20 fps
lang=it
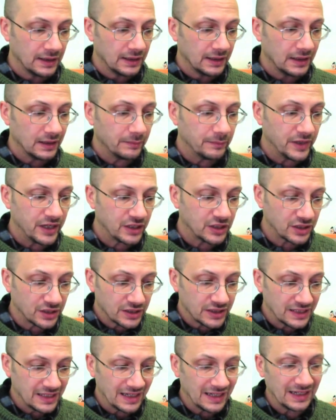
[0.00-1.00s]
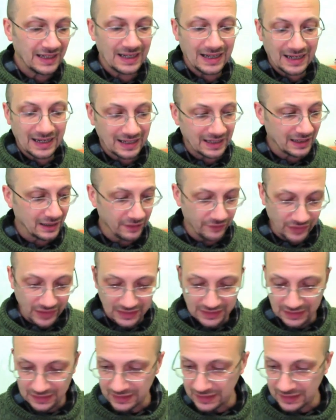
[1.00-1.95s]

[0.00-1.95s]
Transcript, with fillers: la mesh si allarga e vada ad